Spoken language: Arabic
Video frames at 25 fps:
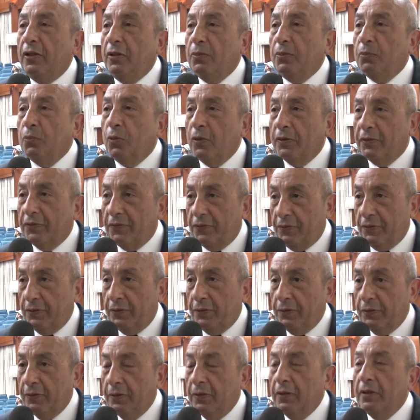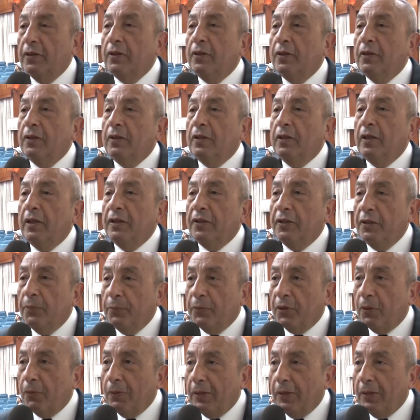المهندسين نمرة